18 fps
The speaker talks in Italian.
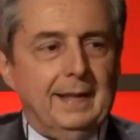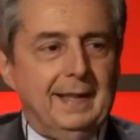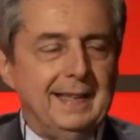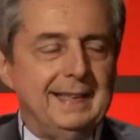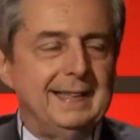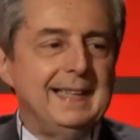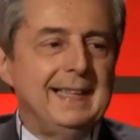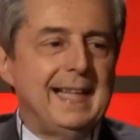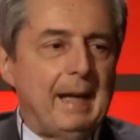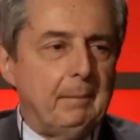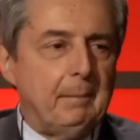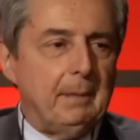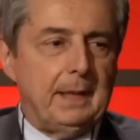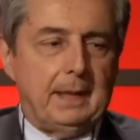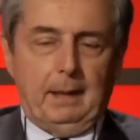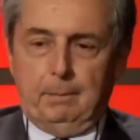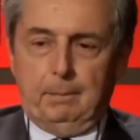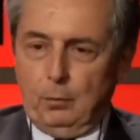le
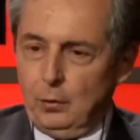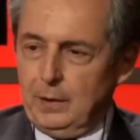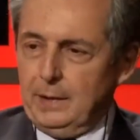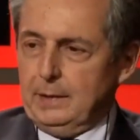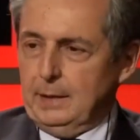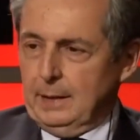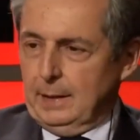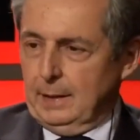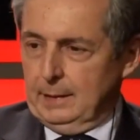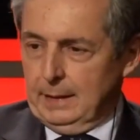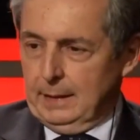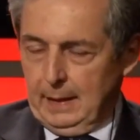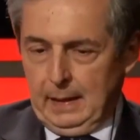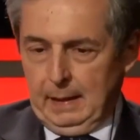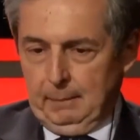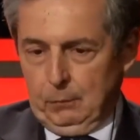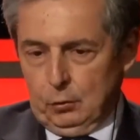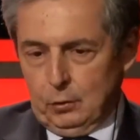dinamiche politiche
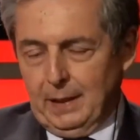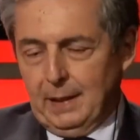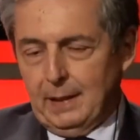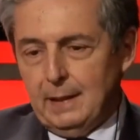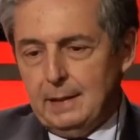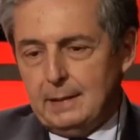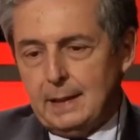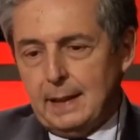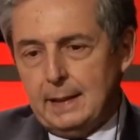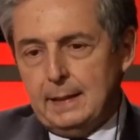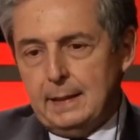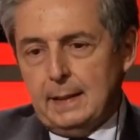della modernità.